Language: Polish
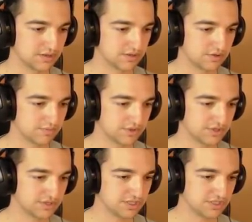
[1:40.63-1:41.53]
No,
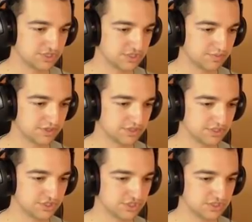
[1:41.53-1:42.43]
Brytyjczyk,
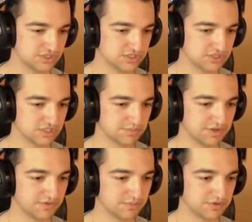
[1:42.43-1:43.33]
Brytyjczyk, o,
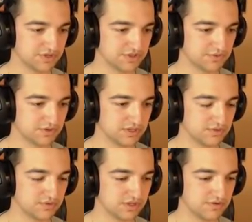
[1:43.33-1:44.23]
naprawdę bardzo ładnie
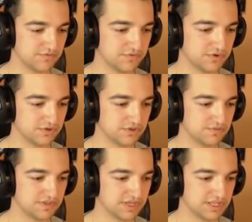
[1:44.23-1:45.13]
tutaj wchodzi w
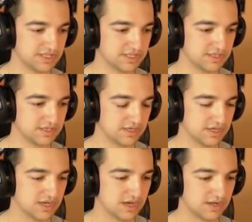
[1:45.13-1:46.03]
zakręty,
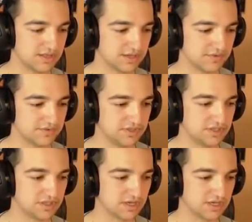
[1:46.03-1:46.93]
ale jak
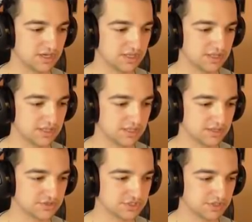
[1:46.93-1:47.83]
widzicie, jest, jest
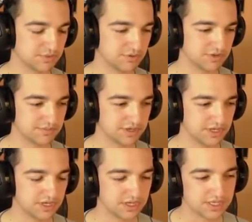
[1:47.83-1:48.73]
troszeczkę problem.
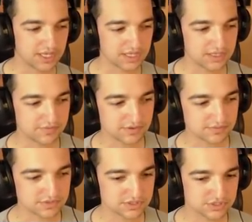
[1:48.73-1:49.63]
Ja nie
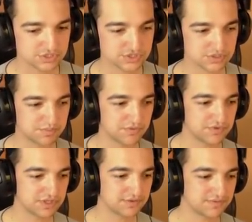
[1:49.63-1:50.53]
wiem, czy
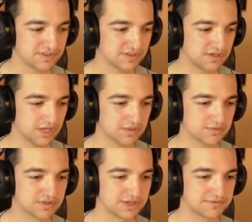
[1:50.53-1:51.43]
powinienem więcej gazu
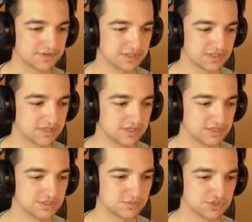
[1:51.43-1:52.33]
dodawać,
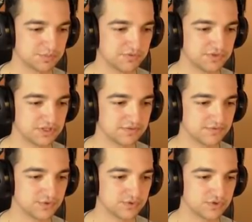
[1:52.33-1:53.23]
czy może powinienem
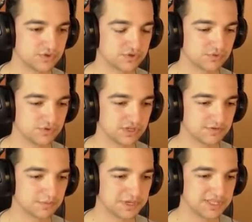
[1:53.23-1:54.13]
wrzucić trójkę w
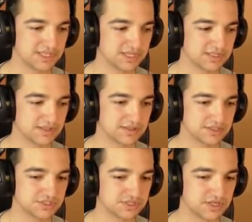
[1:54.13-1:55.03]
momencie, kiedy
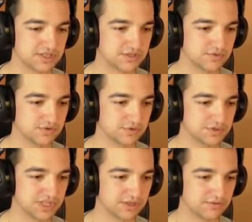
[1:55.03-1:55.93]
zaczyna leciutko
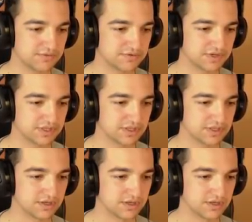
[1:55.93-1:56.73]
przesterowywać.